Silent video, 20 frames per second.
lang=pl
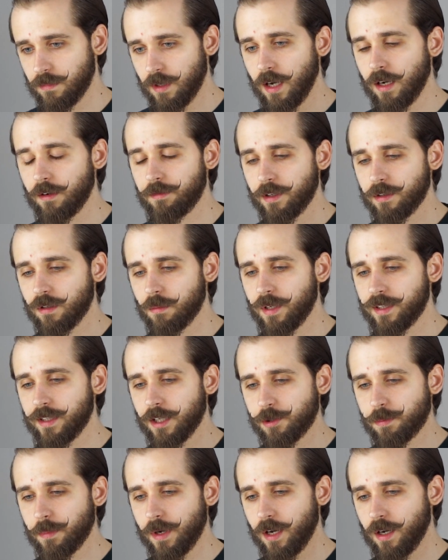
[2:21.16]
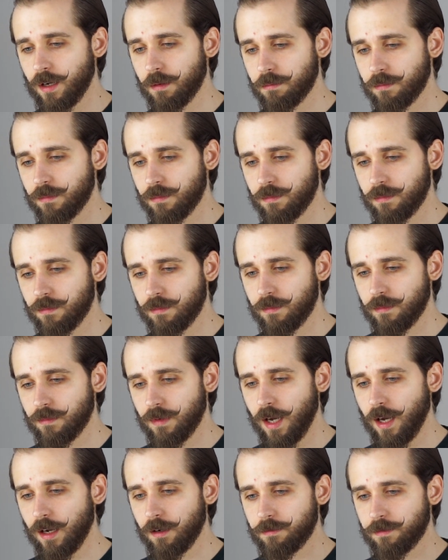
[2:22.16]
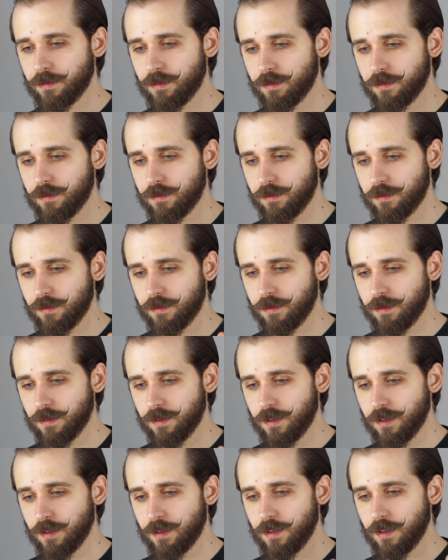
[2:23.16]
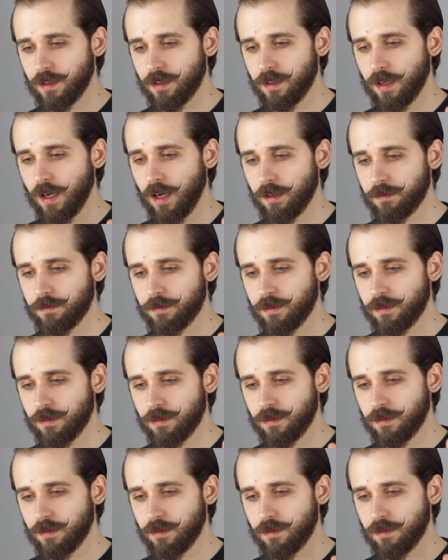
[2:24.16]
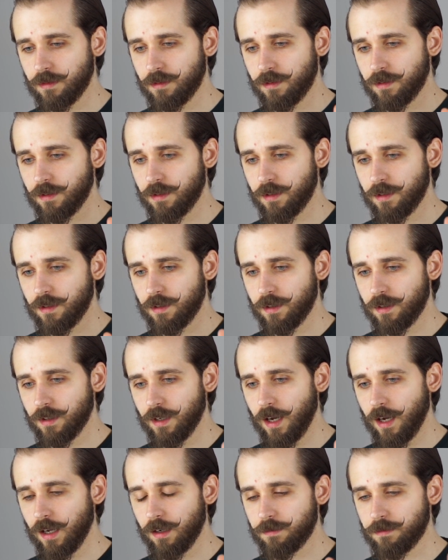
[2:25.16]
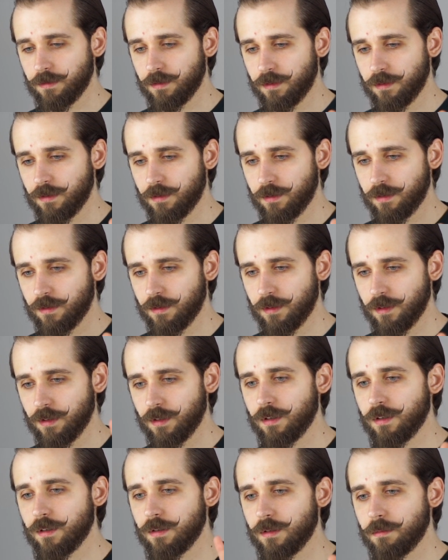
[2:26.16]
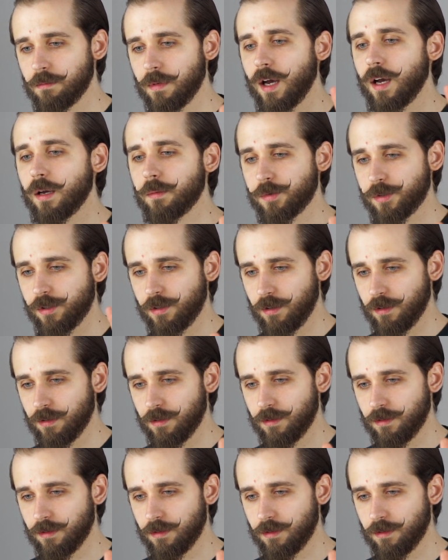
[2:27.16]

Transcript: Alf, ja tobie też macham. Alf, Alf, Alf, macham ci.